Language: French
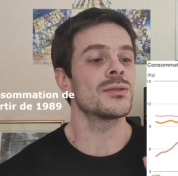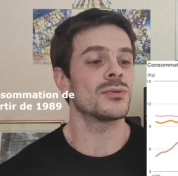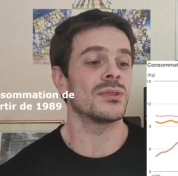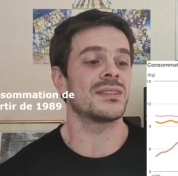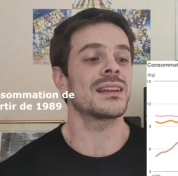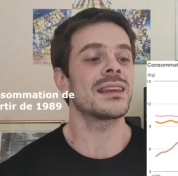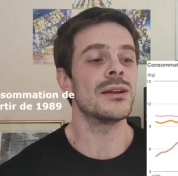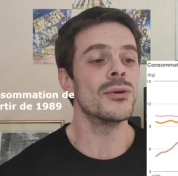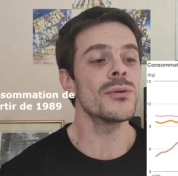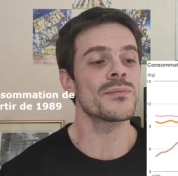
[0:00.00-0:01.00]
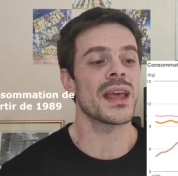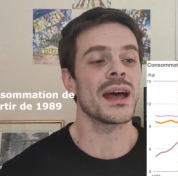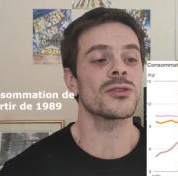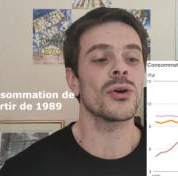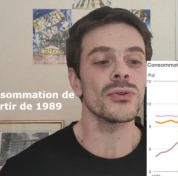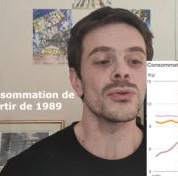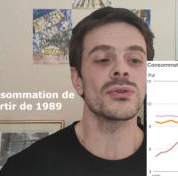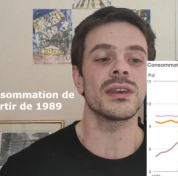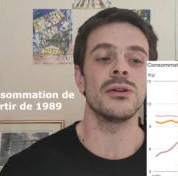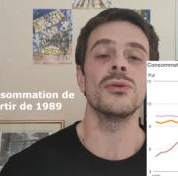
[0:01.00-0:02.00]
de 7 kg à 32
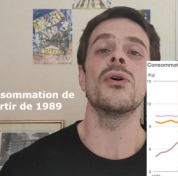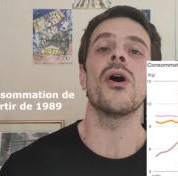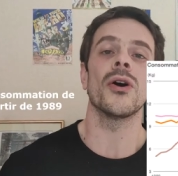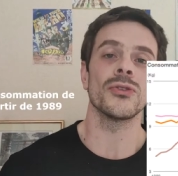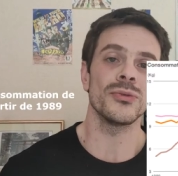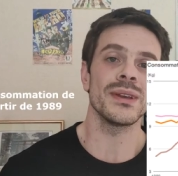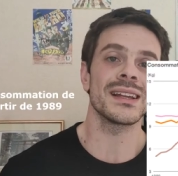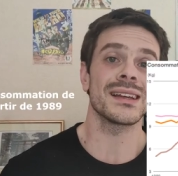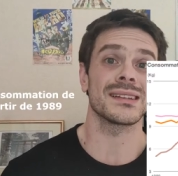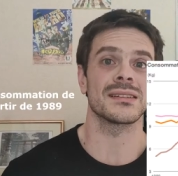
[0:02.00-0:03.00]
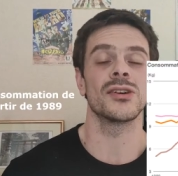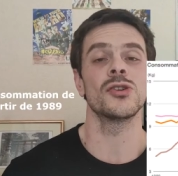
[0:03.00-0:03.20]
kg en 2015,